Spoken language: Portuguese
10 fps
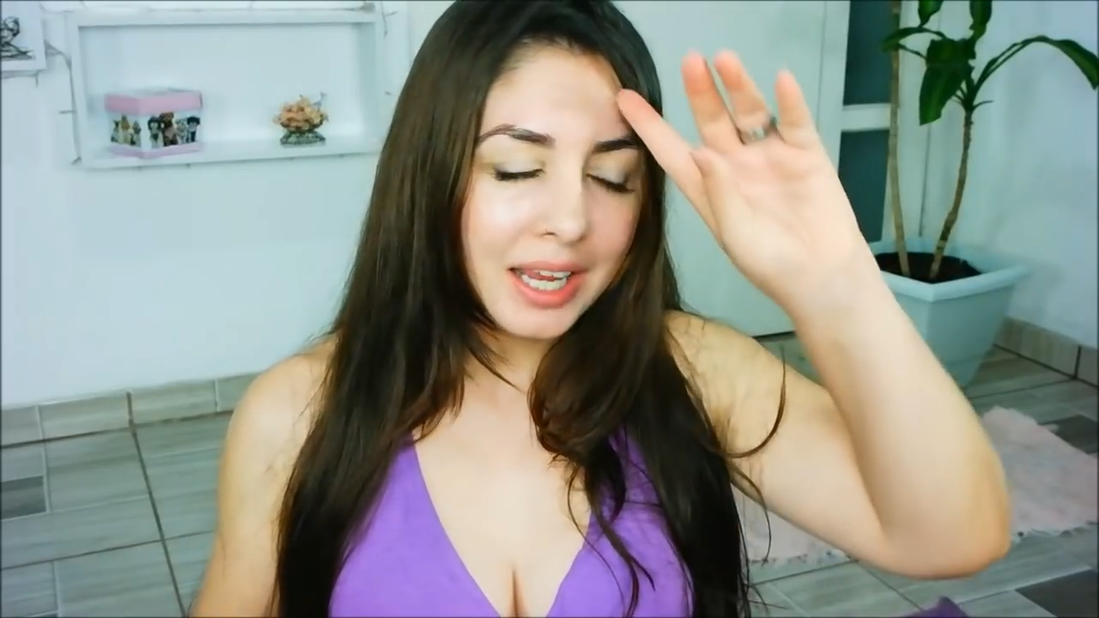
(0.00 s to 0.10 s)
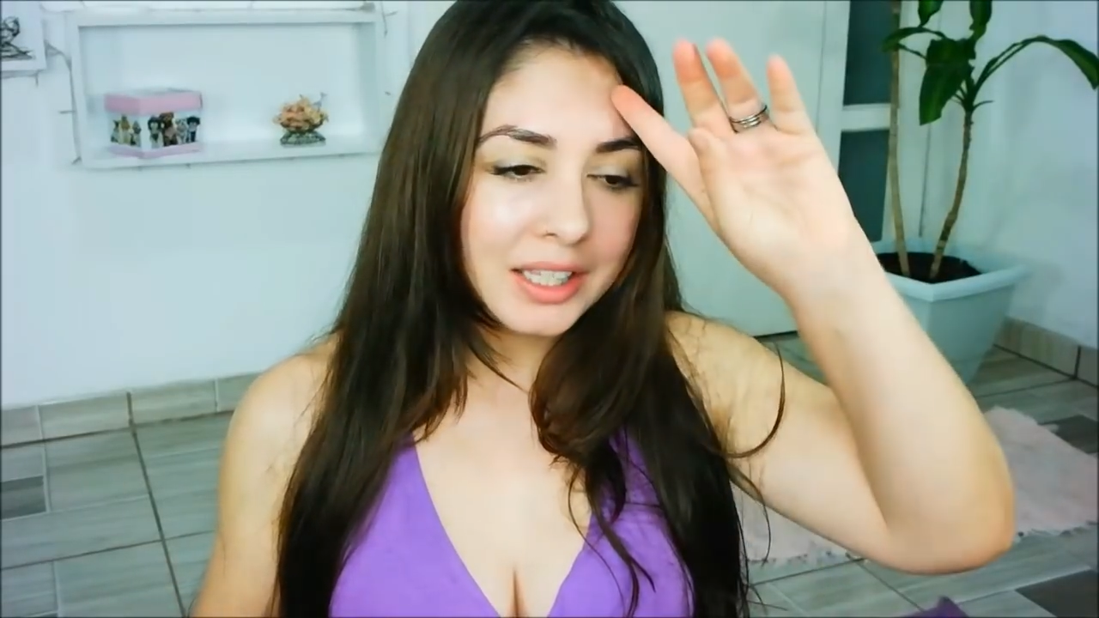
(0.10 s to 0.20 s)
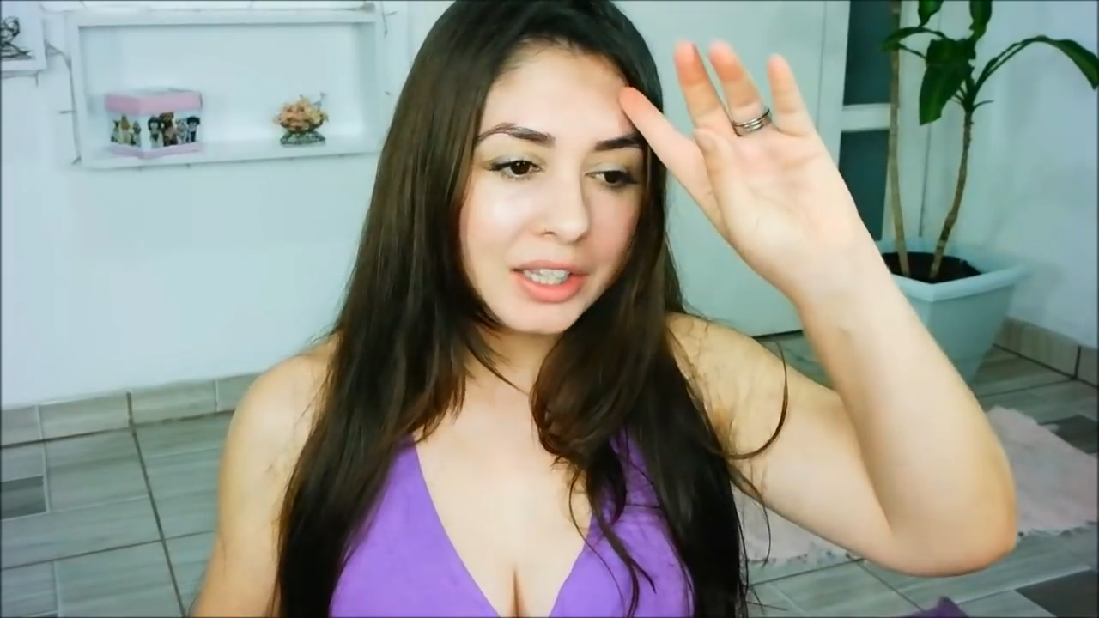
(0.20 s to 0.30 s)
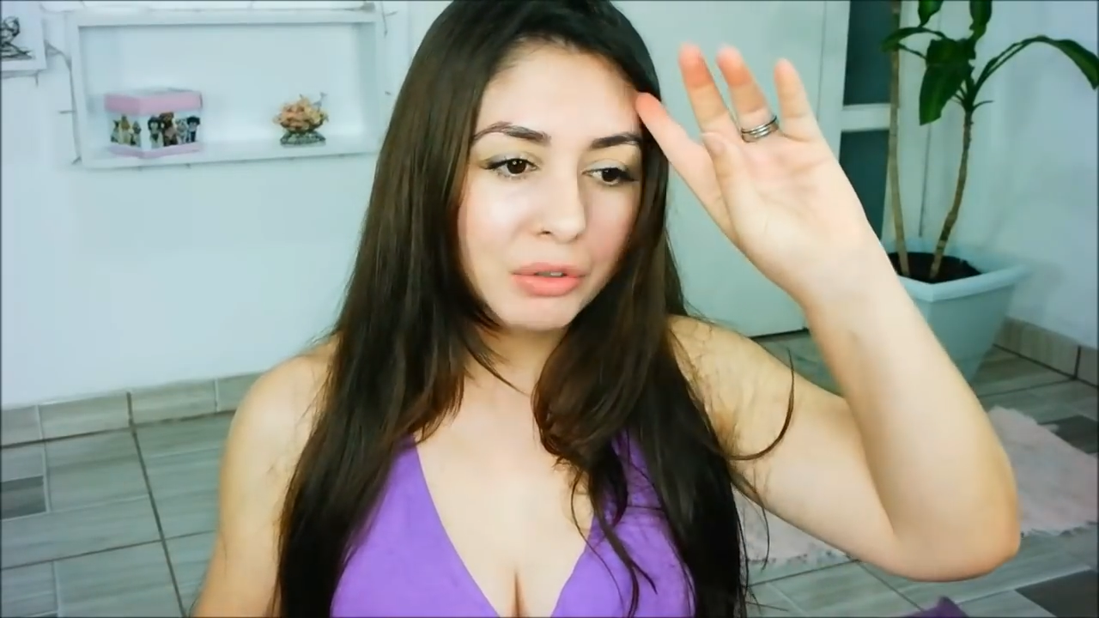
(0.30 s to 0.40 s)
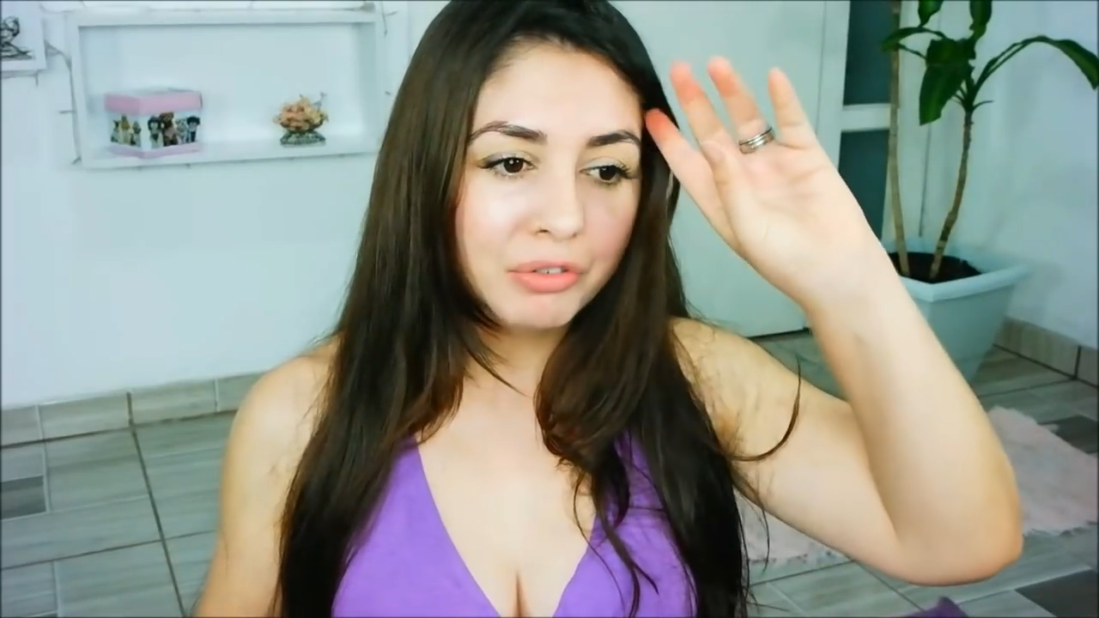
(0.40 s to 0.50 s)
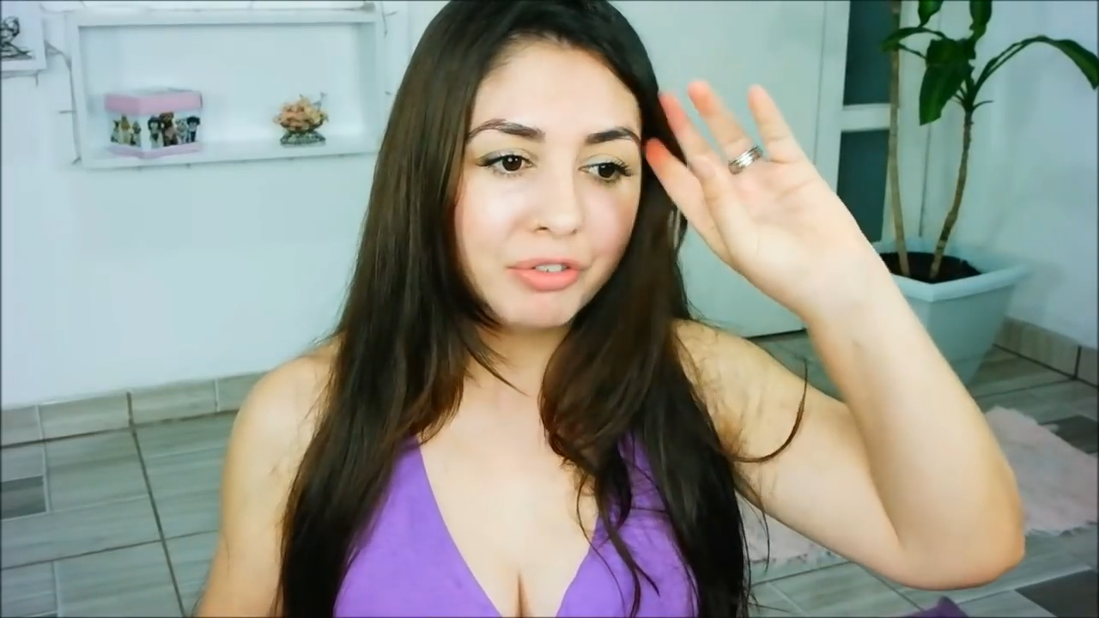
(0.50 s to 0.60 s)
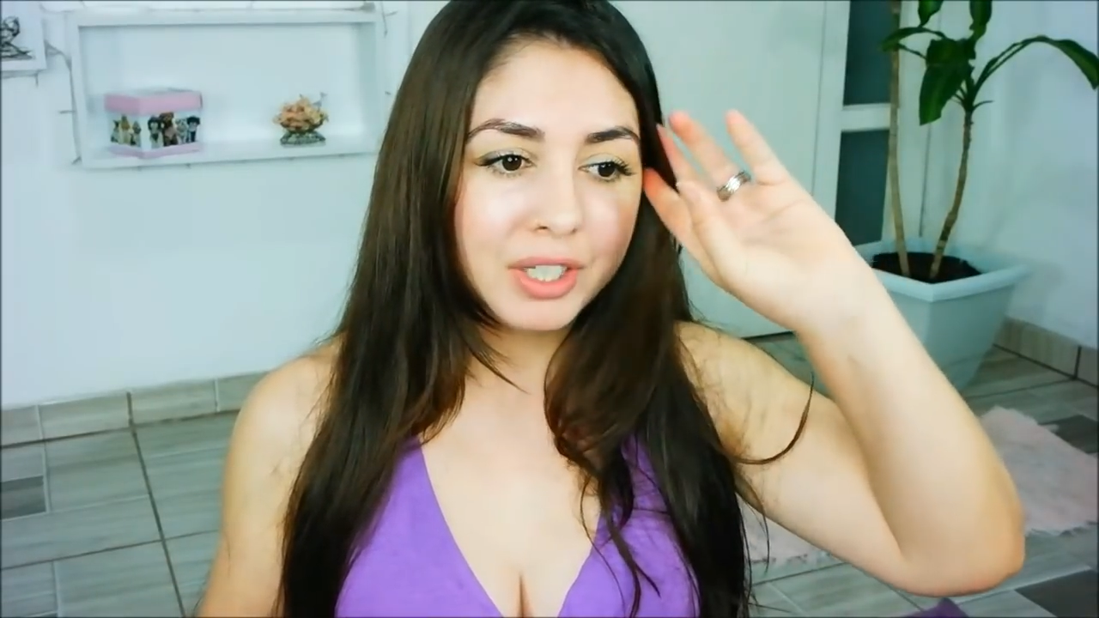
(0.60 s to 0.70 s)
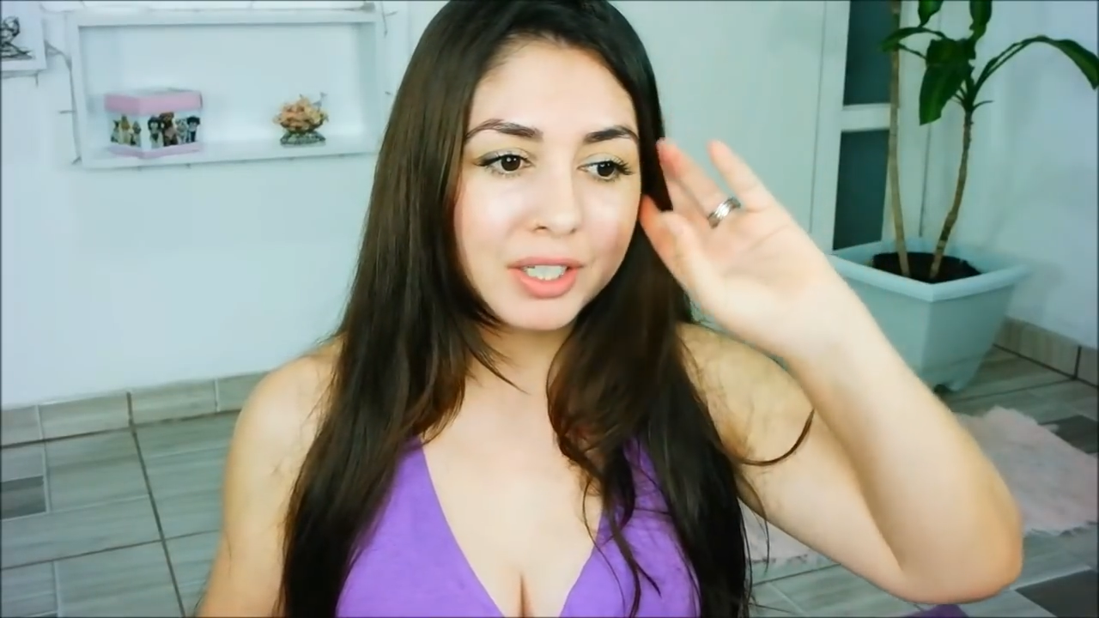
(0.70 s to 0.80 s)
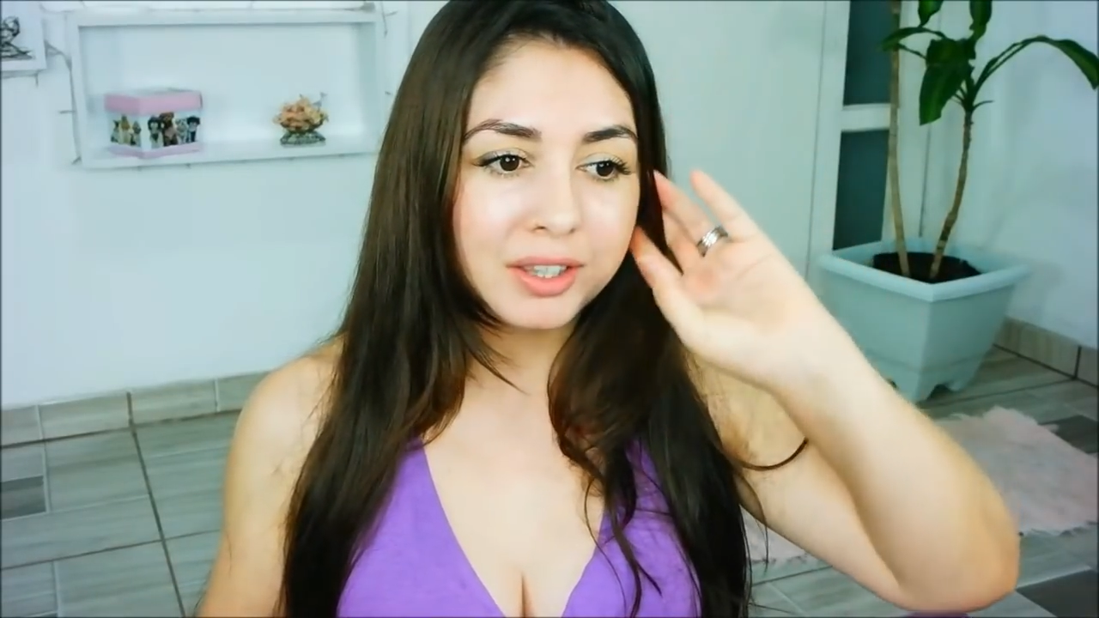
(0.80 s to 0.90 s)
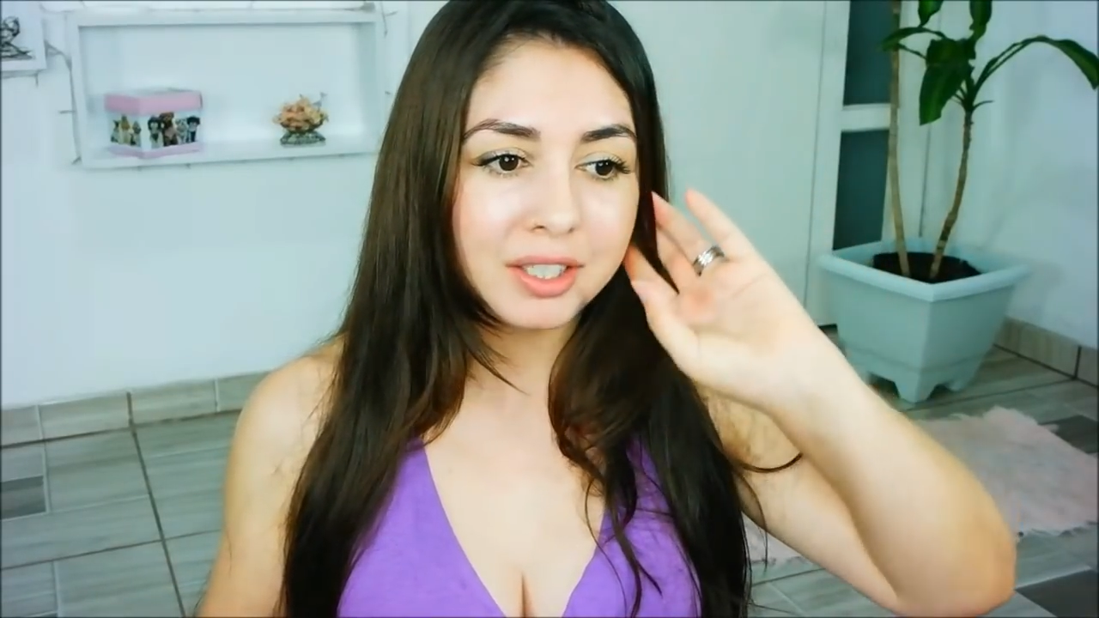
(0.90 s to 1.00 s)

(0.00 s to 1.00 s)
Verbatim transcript: ela não fica